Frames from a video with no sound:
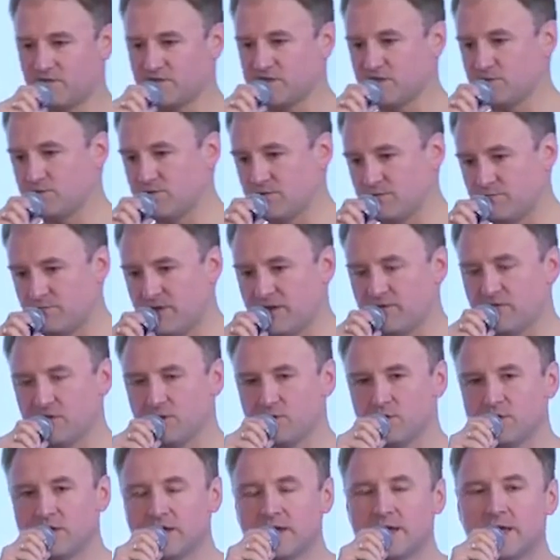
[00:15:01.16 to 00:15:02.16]
jak powiedziałby
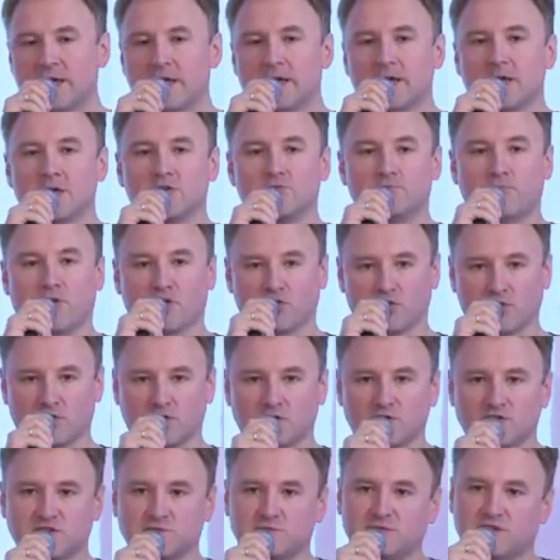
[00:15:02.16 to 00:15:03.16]
Paweł, po
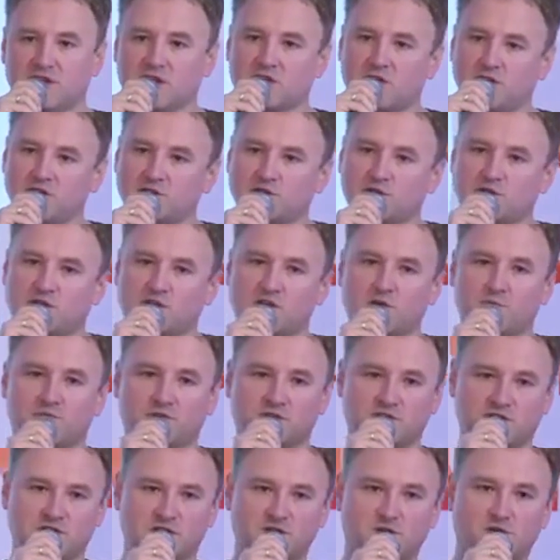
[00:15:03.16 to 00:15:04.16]
to, żeby na końcu tego
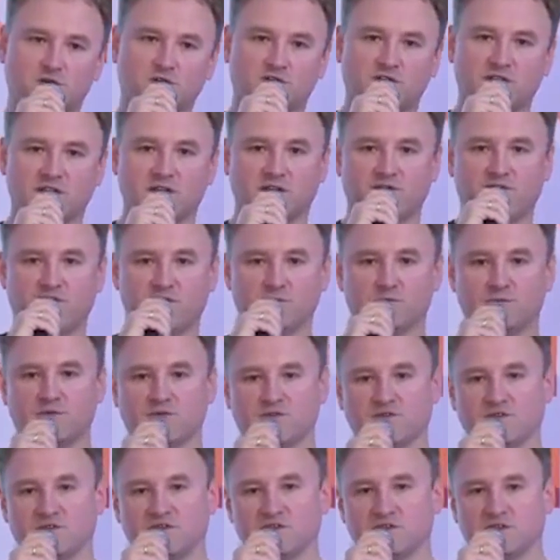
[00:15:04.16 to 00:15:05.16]
procesu oglądania filmu
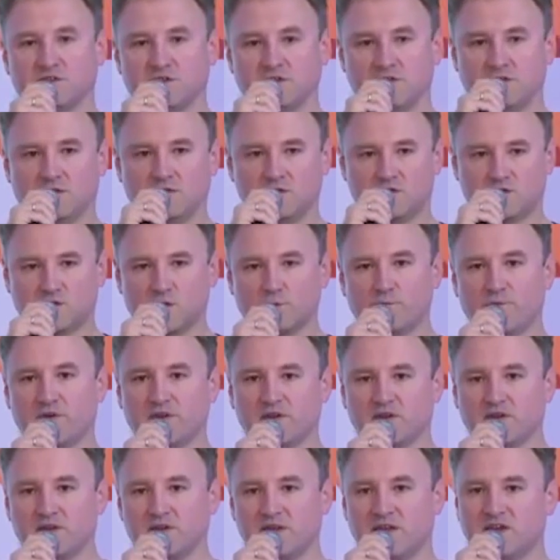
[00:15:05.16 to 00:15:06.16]
powiedzieć
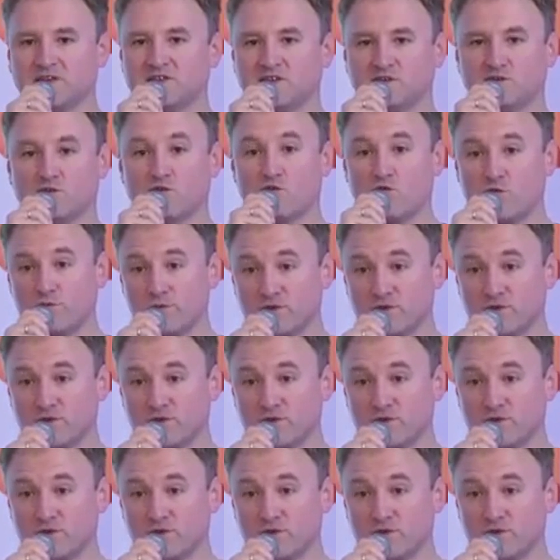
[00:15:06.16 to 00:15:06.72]
super, ja chcę to